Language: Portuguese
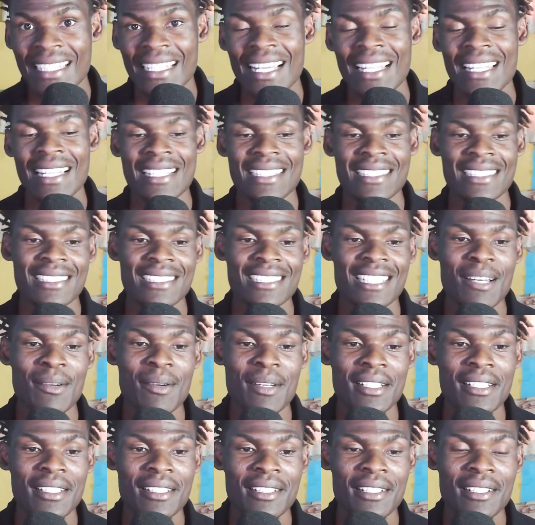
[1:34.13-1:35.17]
a gente chama
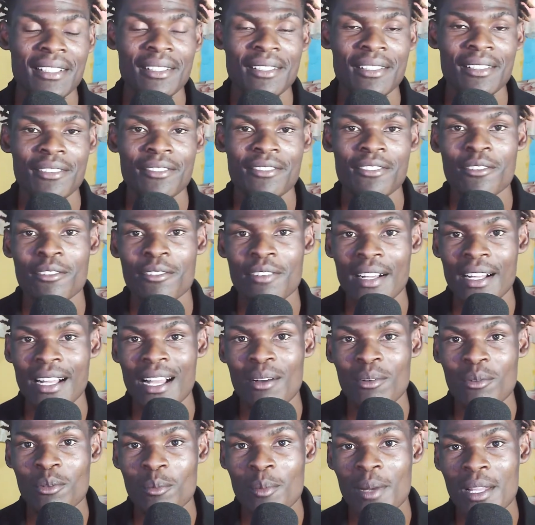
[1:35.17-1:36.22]
de. O facão
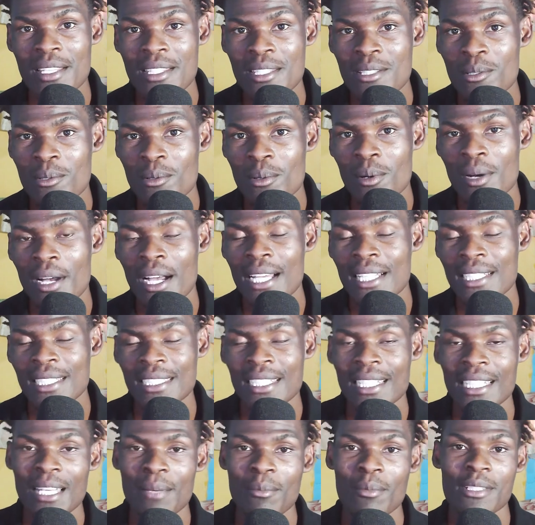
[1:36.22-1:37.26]
no Brasil, a gente
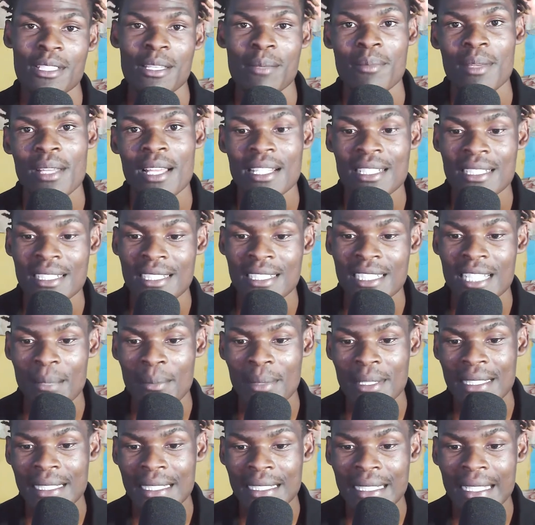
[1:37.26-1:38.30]
aqui em Moçambique a gente chama
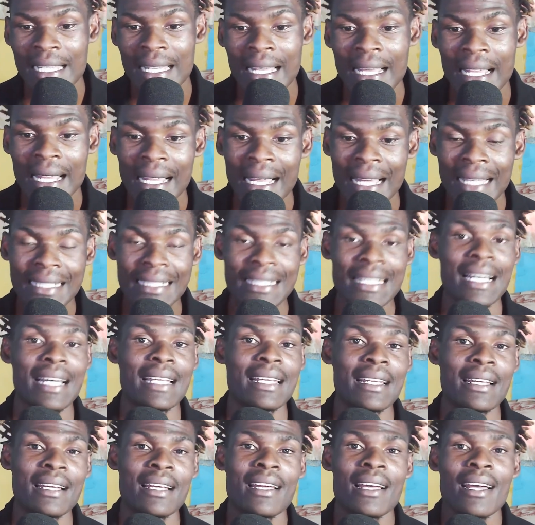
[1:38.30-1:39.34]
de
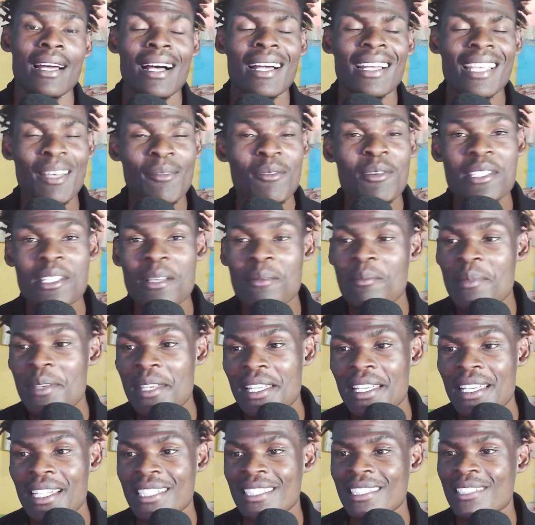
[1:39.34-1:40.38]
katana. Aqui em
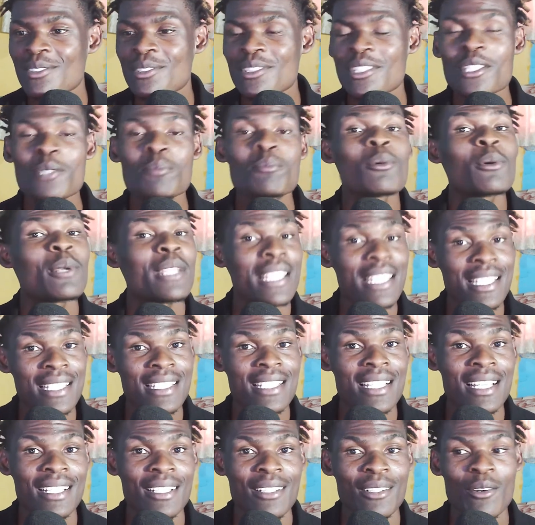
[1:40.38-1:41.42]
Moçambique a gente não diz
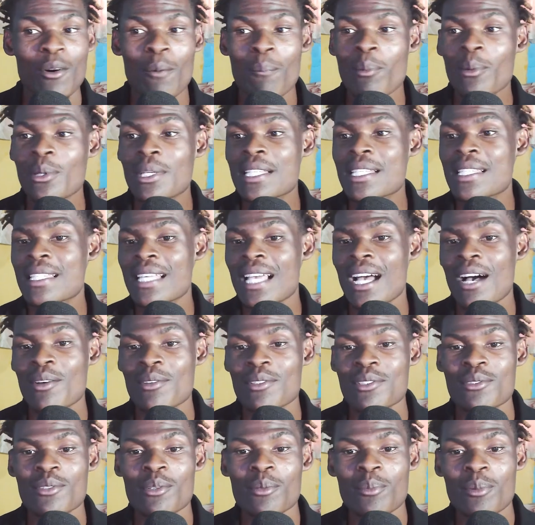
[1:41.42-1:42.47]
polícia, ou policial,
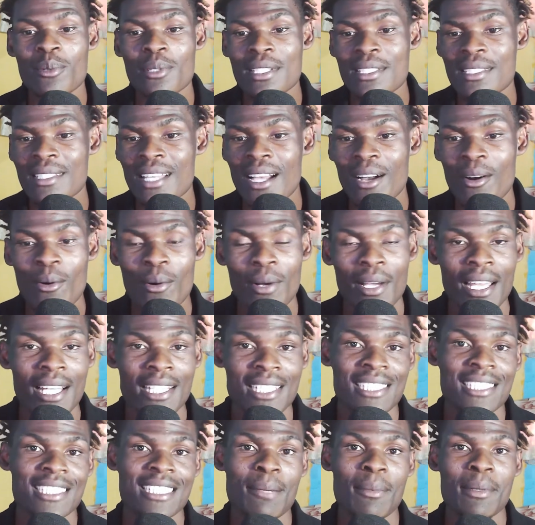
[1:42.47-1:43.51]
senhor policial, o que a
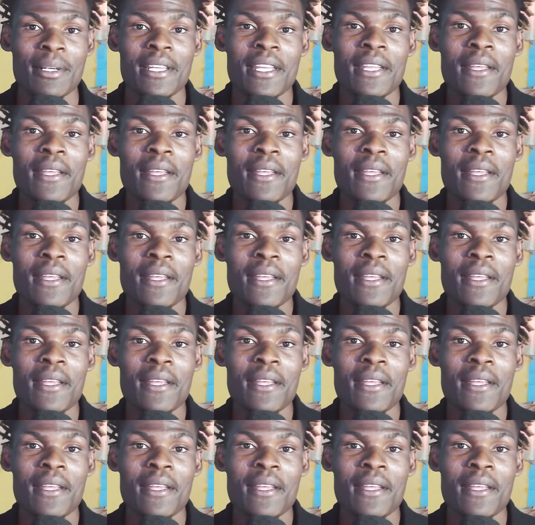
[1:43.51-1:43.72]
gente chama de